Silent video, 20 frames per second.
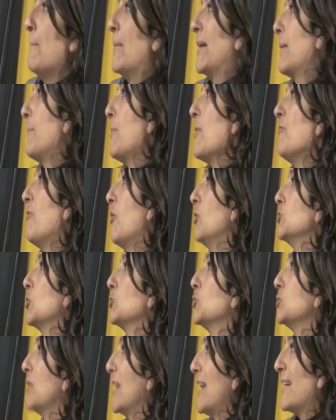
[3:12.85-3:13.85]
perché poi in
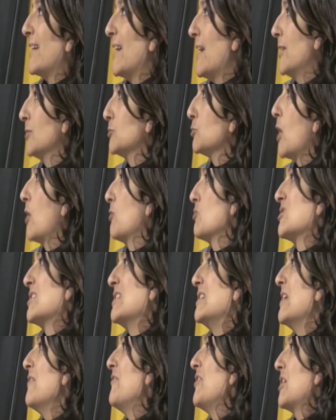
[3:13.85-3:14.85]
fondo tutelare la natura non
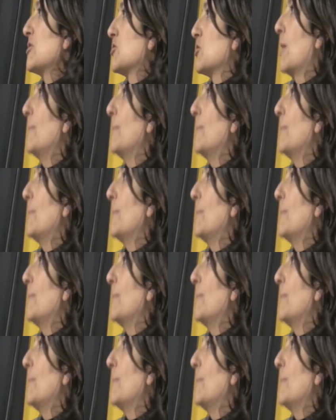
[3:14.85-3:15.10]
significa